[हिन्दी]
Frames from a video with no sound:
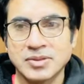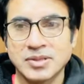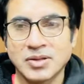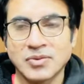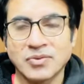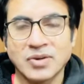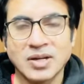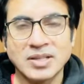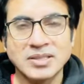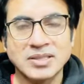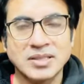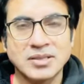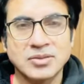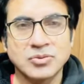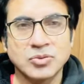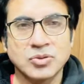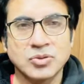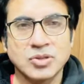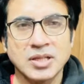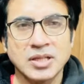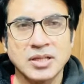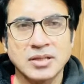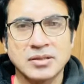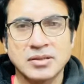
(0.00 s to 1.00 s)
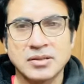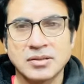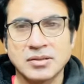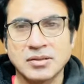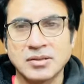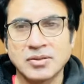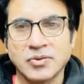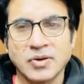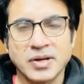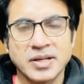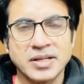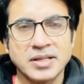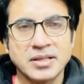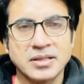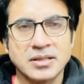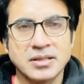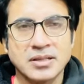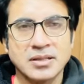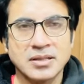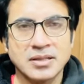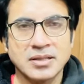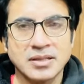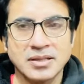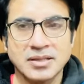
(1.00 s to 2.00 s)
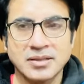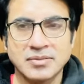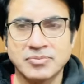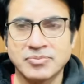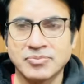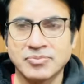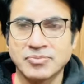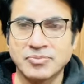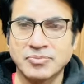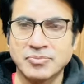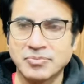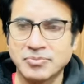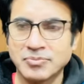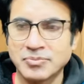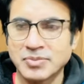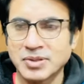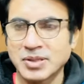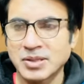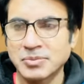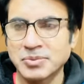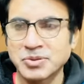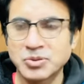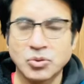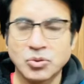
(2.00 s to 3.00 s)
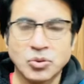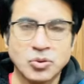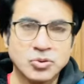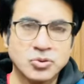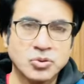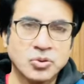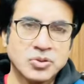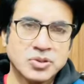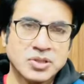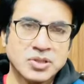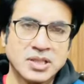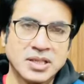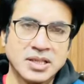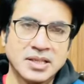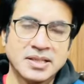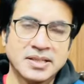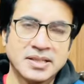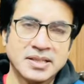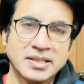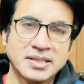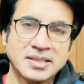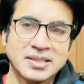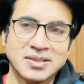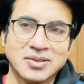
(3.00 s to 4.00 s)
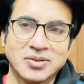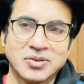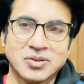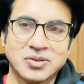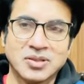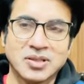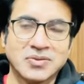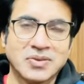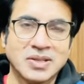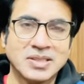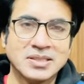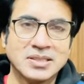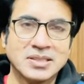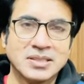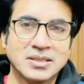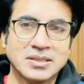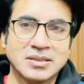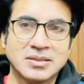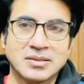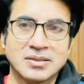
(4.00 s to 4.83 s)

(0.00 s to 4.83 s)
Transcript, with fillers: दरवाजे जो थे दीवारें मतलब ज़ोर ज़ोर से हिल रही थी और दरवाजे